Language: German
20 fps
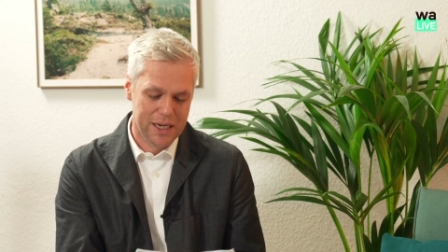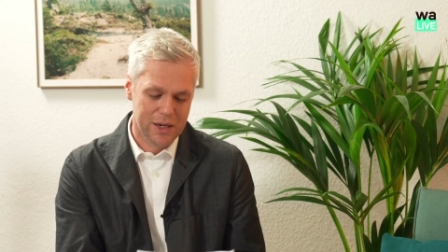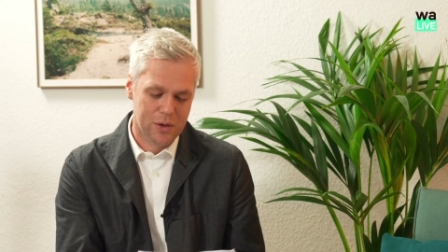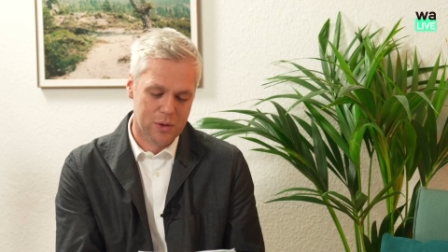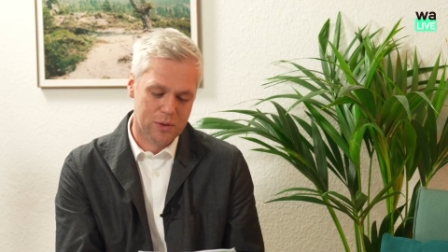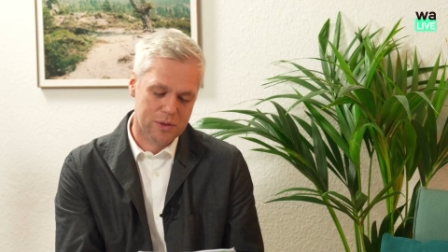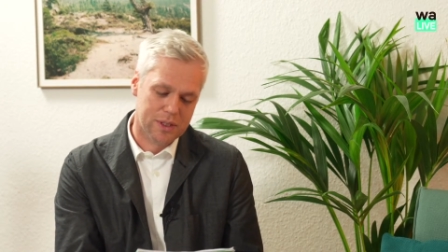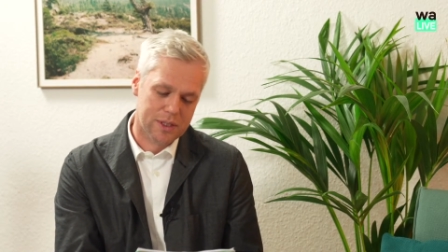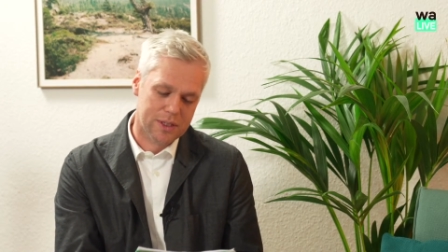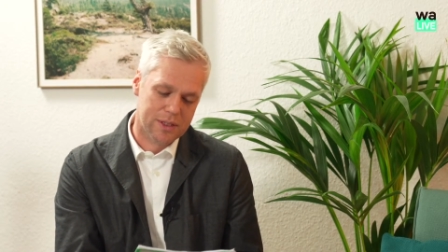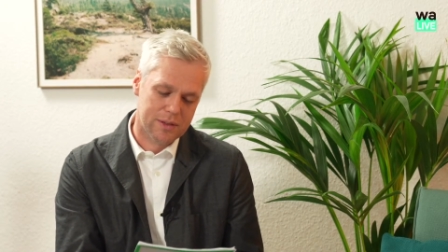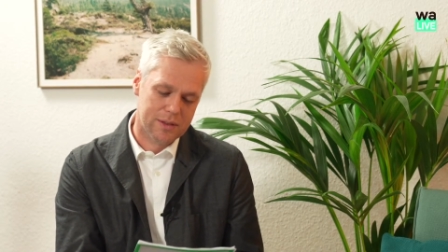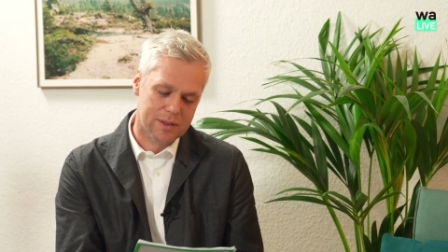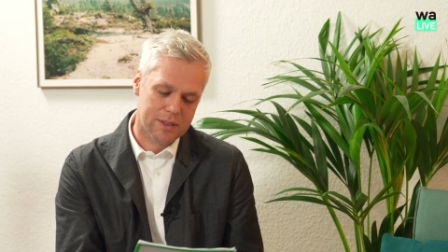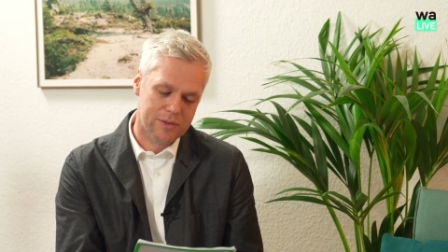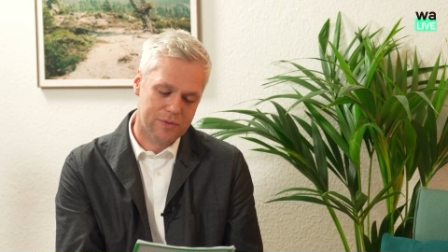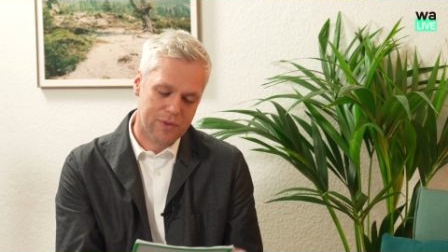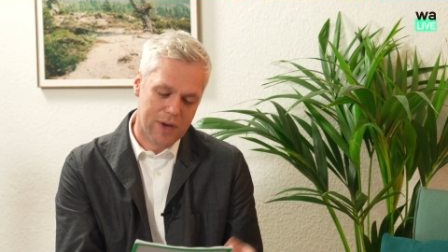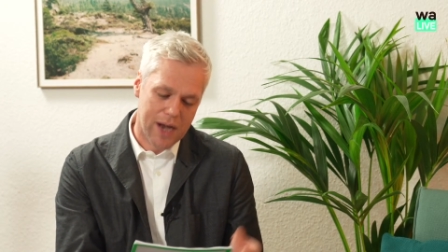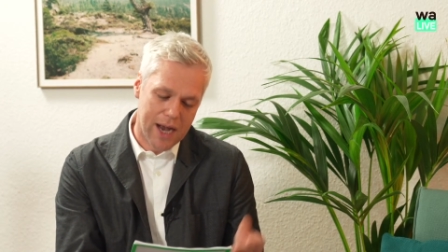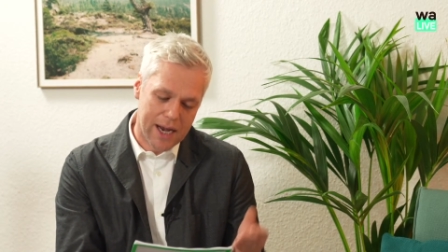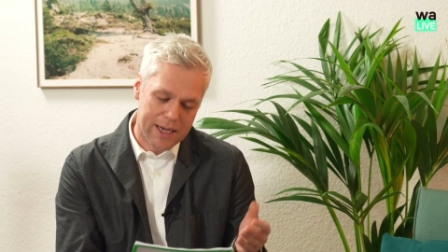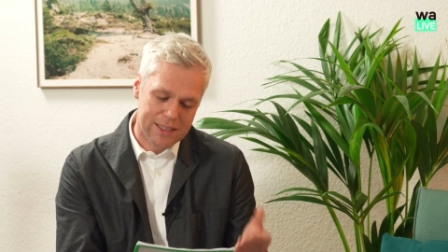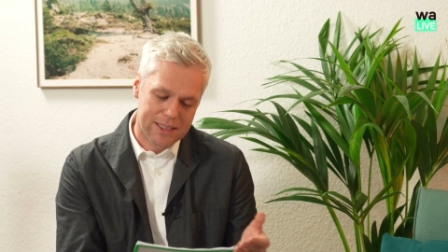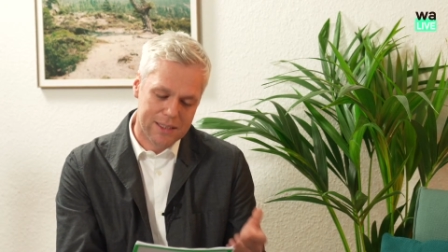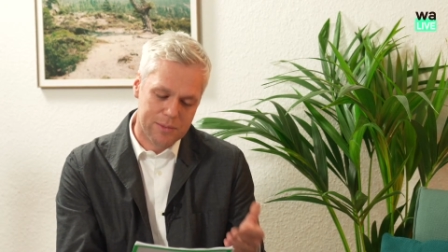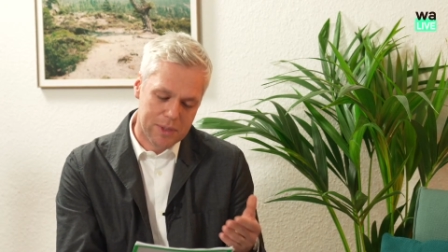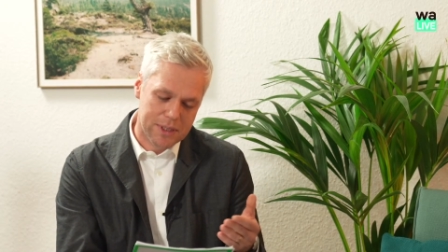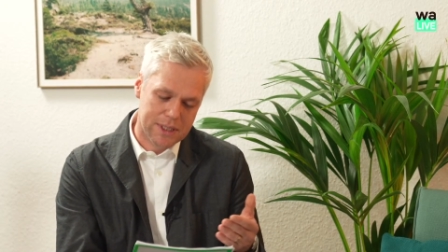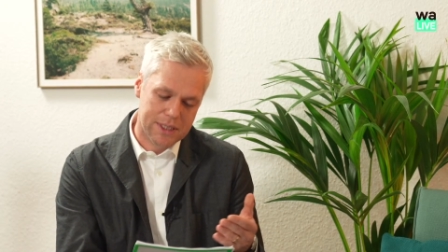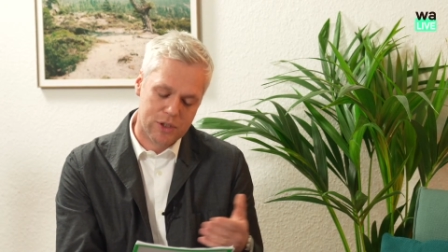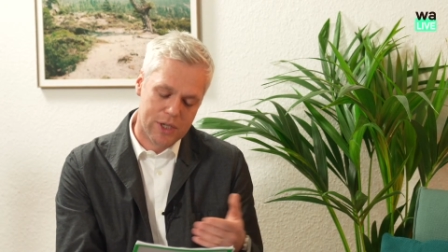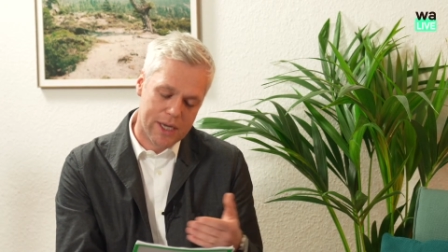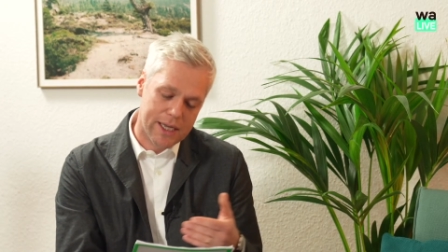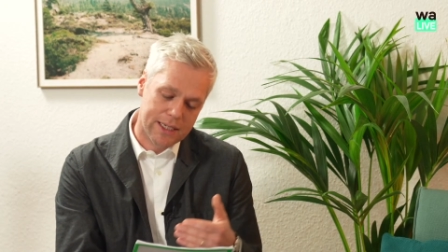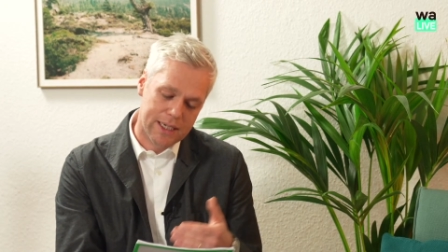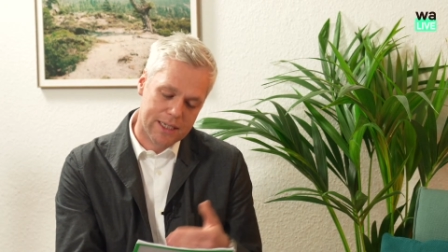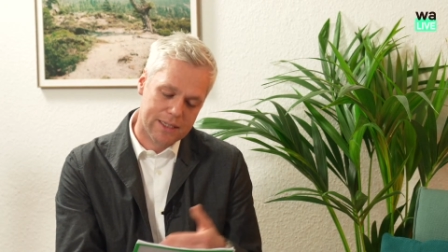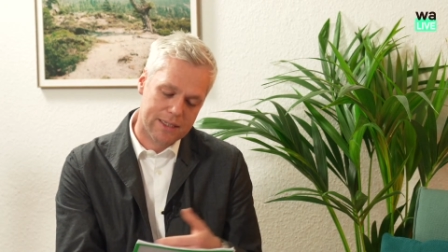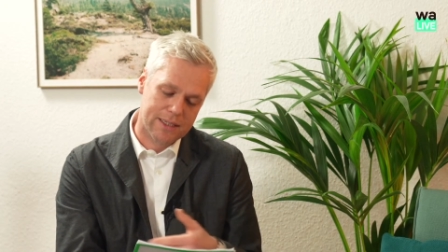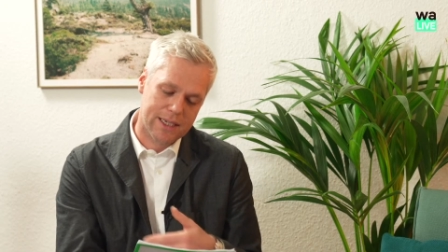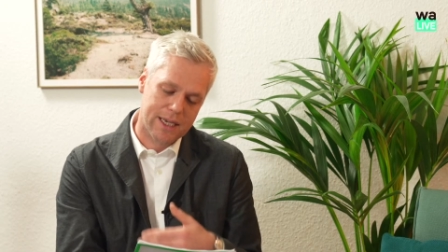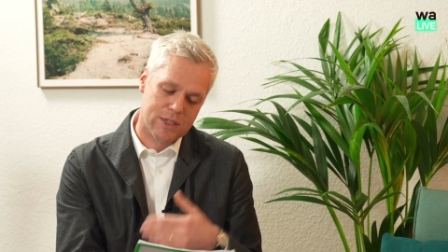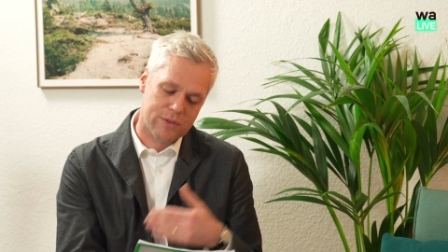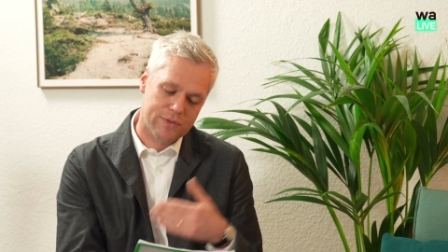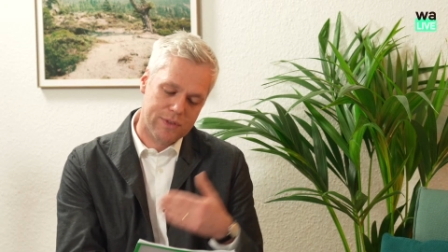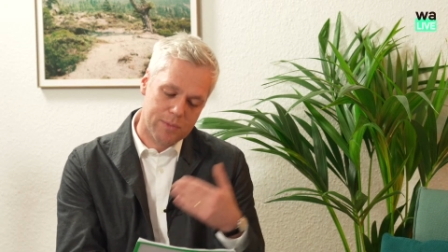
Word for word: Und die Frage, die man sich stellen kann, ist also,